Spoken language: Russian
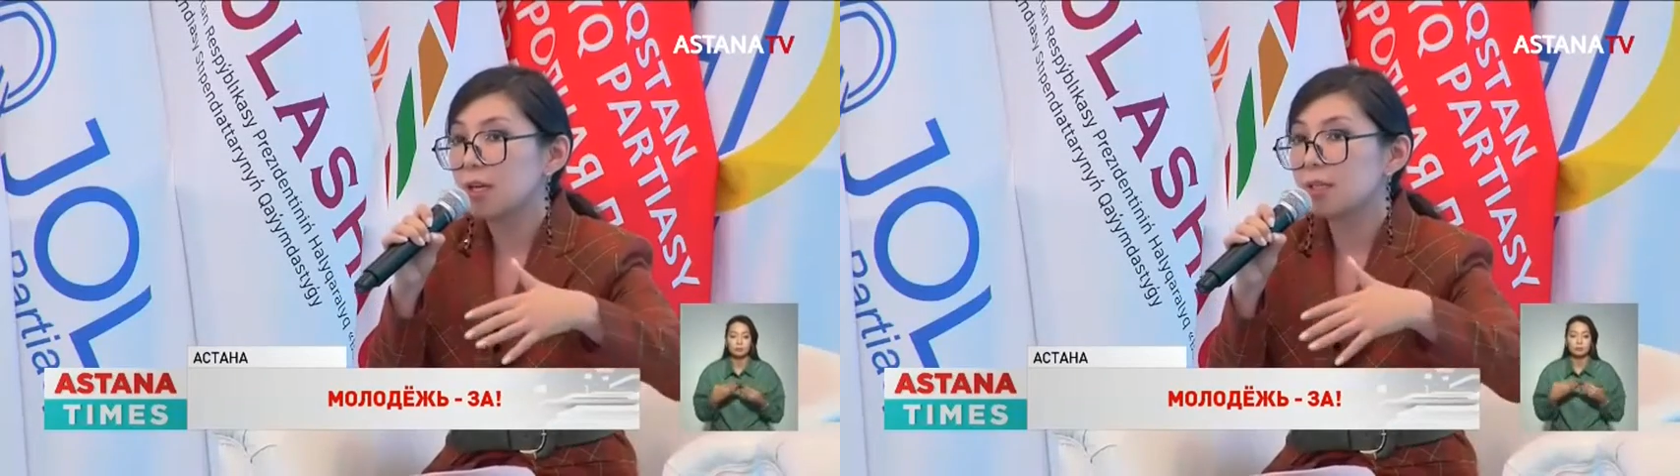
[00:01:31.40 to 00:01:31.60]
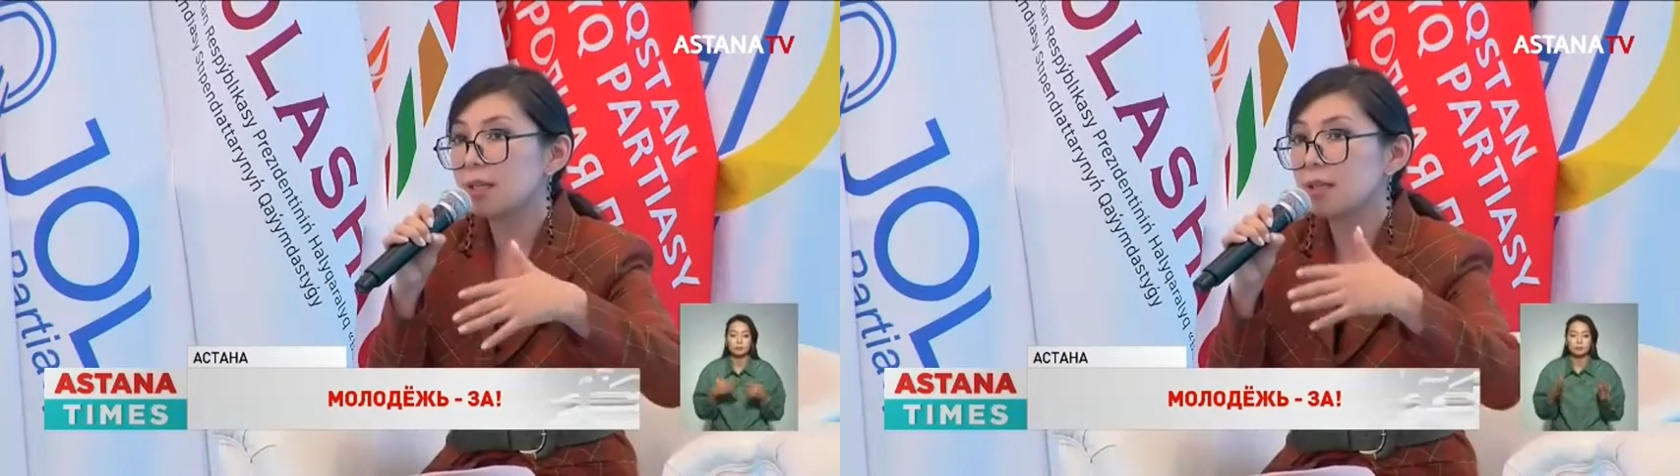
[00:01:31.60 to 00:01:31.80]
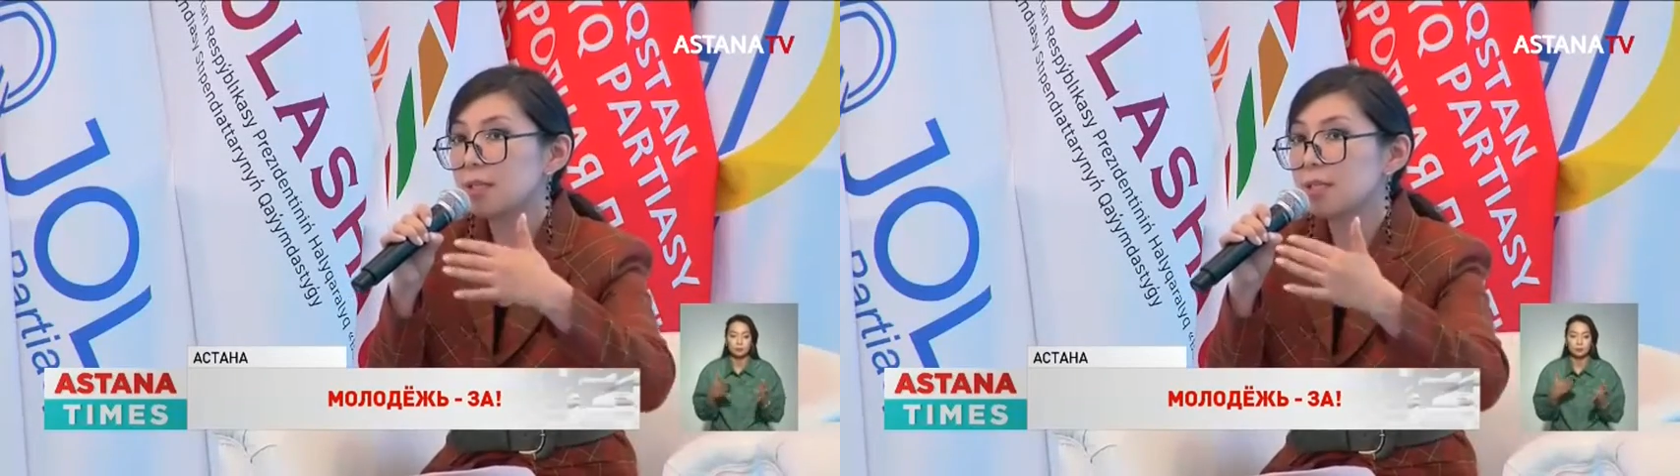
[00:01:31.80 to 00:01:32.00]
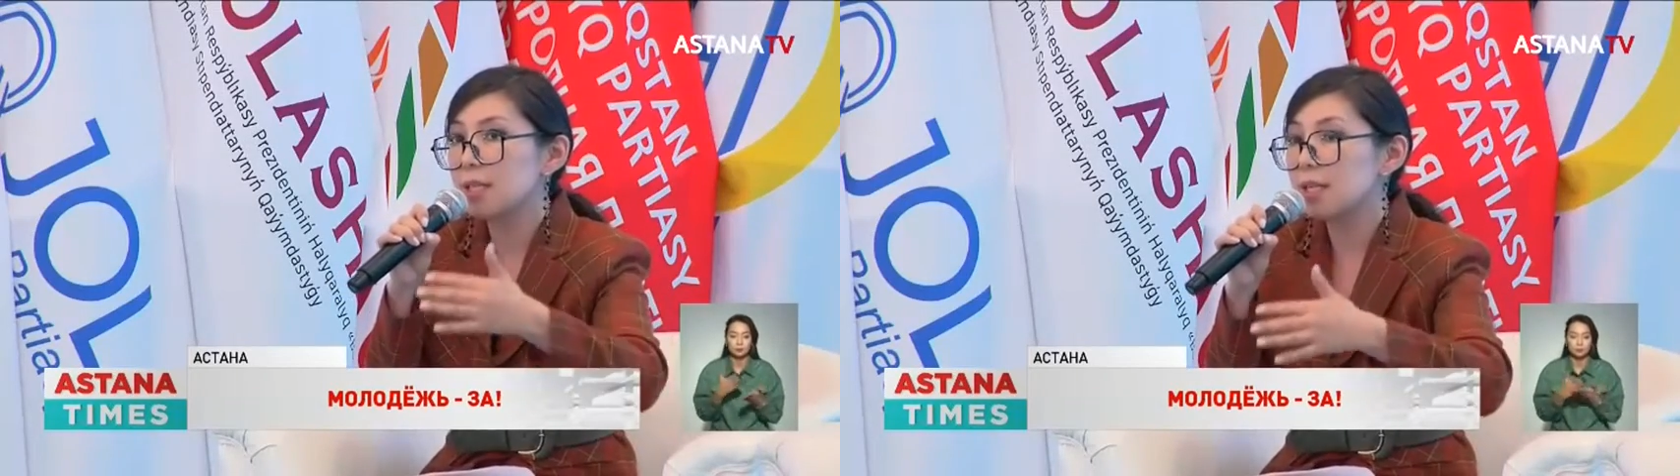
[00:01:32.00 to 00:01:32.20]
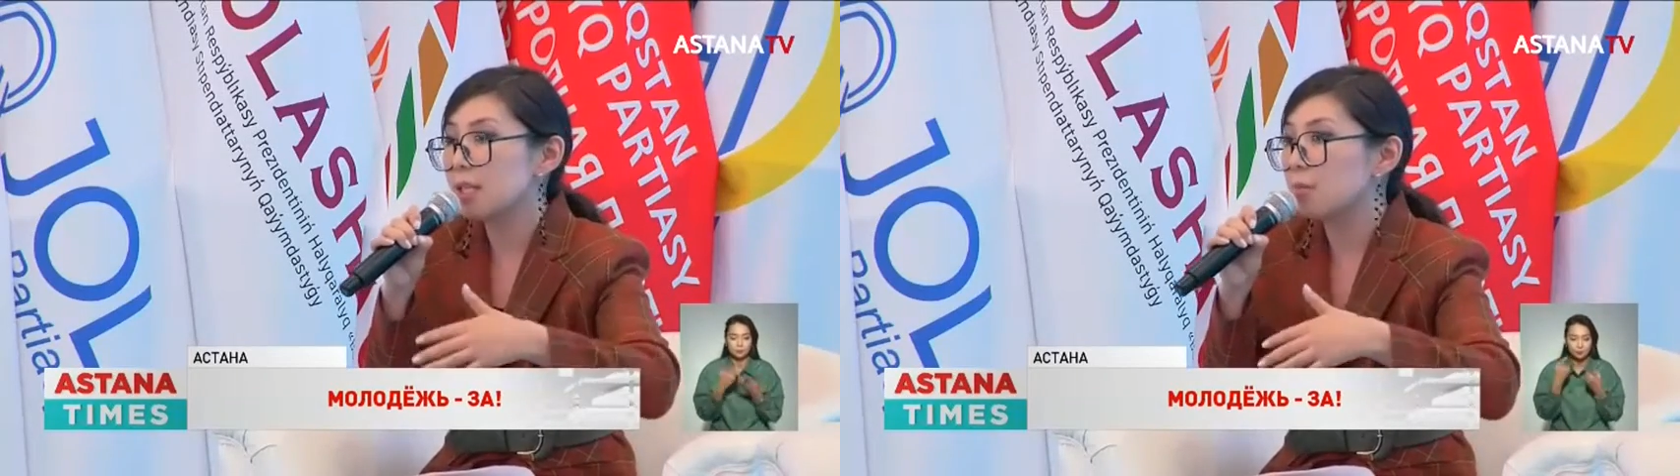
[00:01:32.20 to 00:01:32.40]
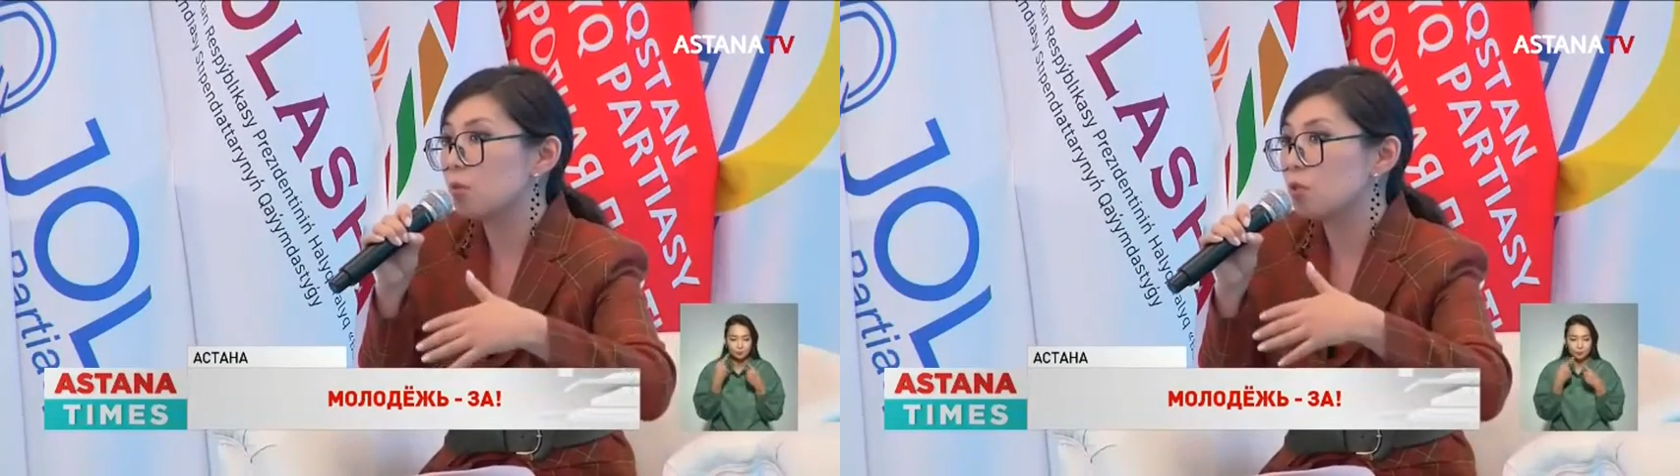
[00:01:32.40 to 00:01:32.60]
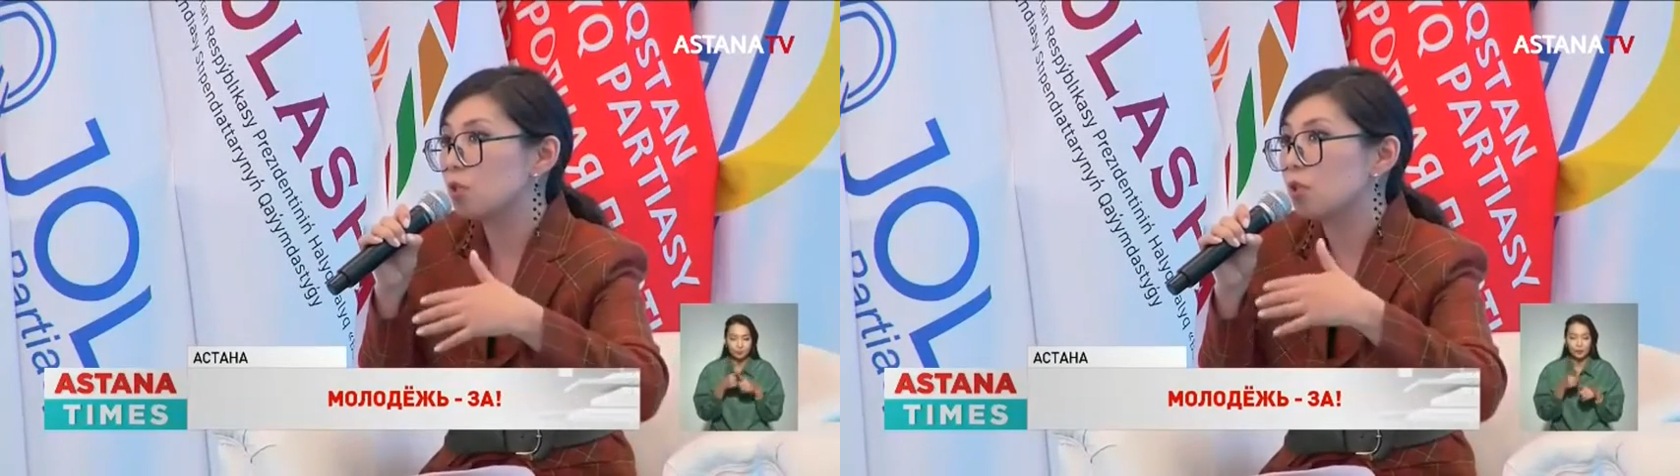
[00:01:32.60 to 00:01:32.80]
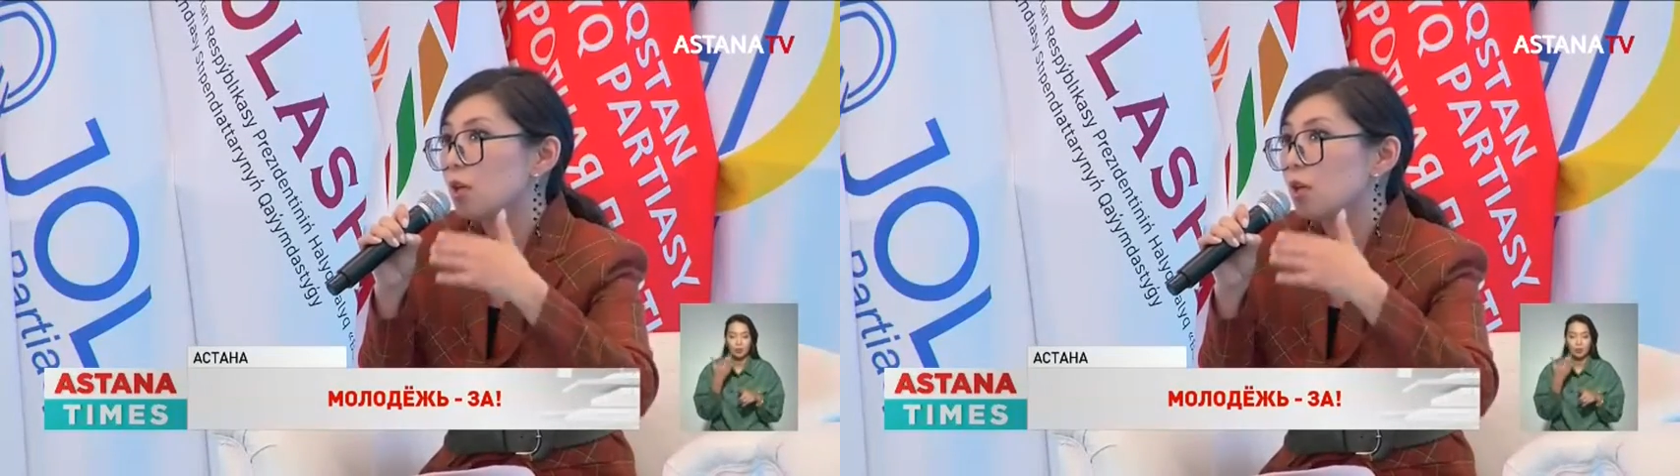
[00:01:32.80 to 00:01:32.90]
когда население может